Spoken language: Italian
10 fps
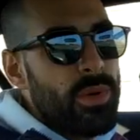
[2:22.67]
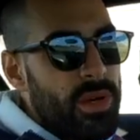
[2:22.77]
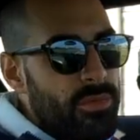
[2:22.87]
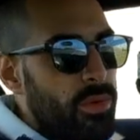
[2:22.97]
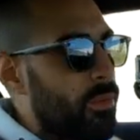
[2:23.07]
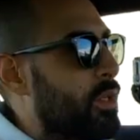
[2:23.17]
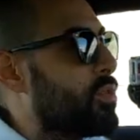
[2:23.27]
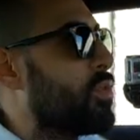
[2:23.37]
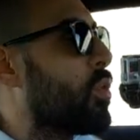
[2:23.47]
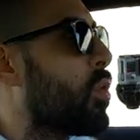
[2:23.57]

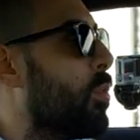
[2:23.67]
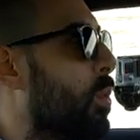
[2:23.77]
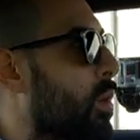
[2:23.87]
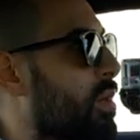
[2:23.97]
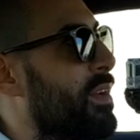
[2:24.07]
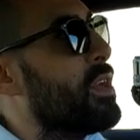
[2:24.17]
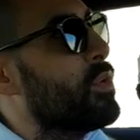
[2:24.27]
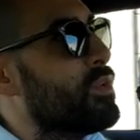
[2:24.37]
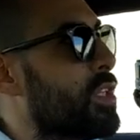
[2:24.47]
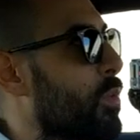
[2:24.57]
performance o comunque a
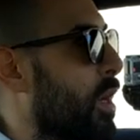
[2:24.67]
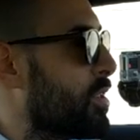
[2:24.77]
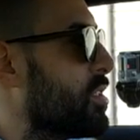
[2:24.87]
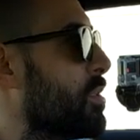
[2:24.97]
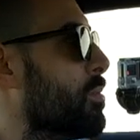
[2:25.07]
livello di guasti.